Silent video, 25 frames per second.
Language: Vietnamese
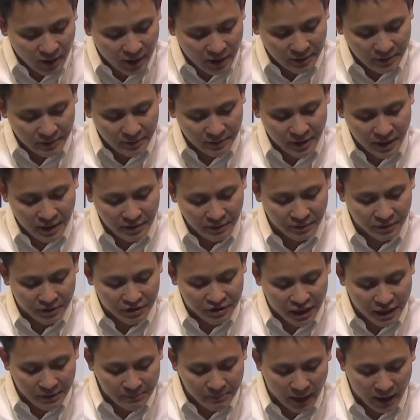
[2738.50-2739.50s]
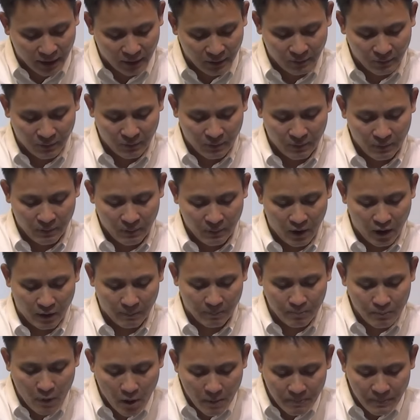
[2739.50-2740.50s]
nó không nên đến từ chính bạn
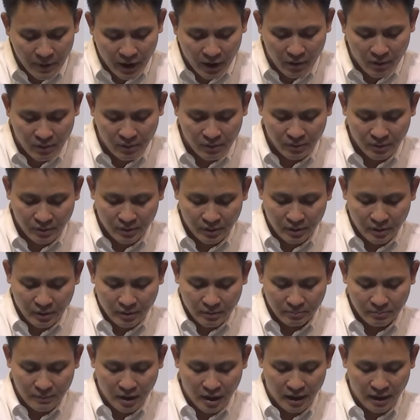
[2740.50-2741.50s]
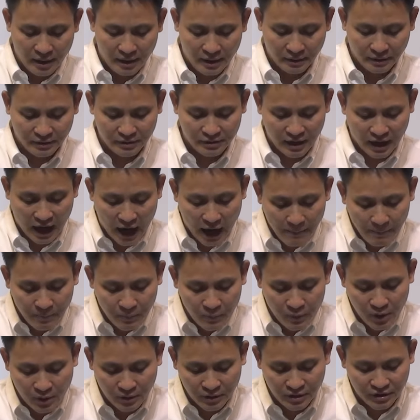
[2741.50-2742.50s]
hoặc bóp méo bởi
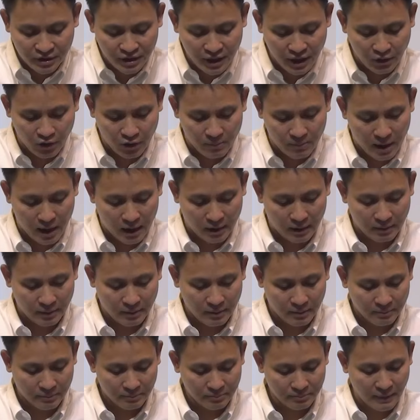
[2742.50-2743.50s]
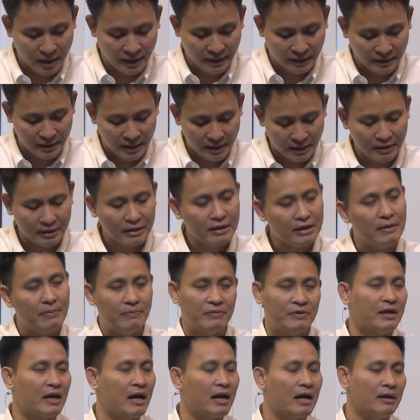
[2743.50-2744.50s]
sự ham muốn riêng của bạn bằng
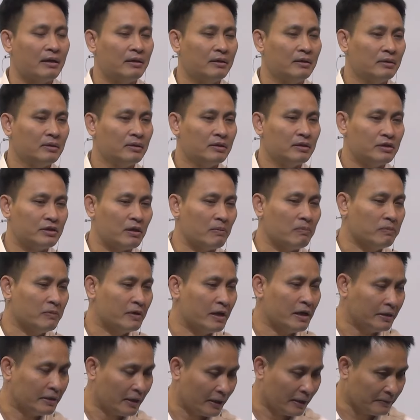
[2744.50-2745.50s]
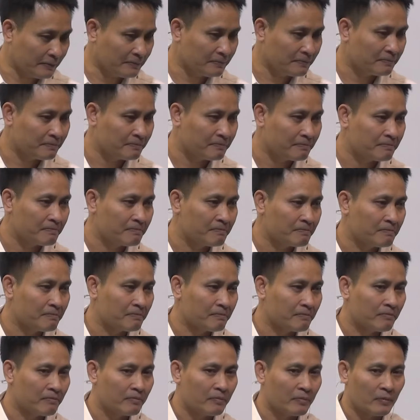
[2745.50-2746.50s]
cách kiểm tra trong kinh thánh.
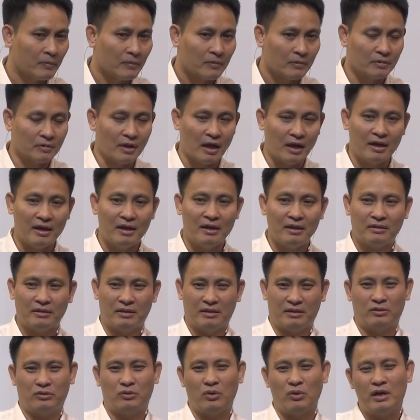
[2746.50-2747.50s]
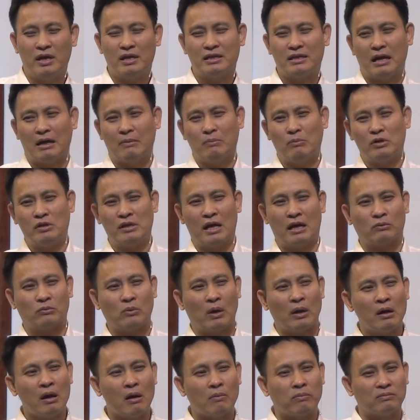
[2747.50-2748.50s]
Đây tôi nghĩ
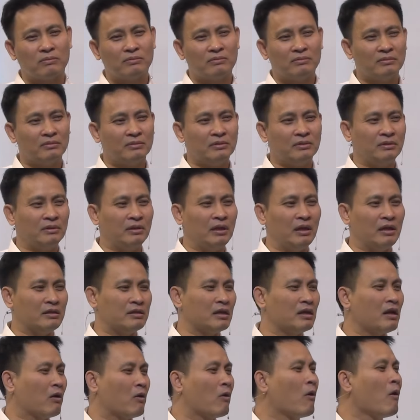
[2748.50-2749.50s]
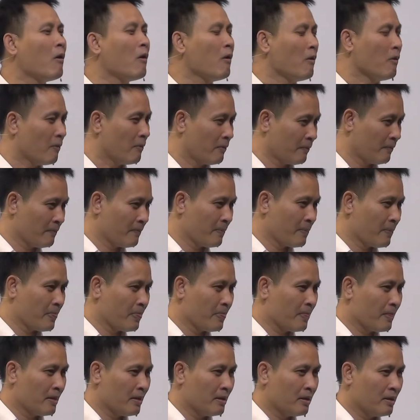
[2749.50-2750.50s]
rằng một nhà toán học thì rất là khô
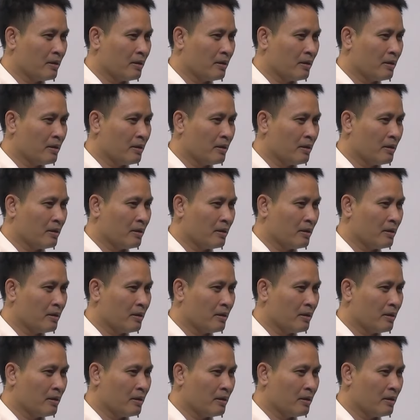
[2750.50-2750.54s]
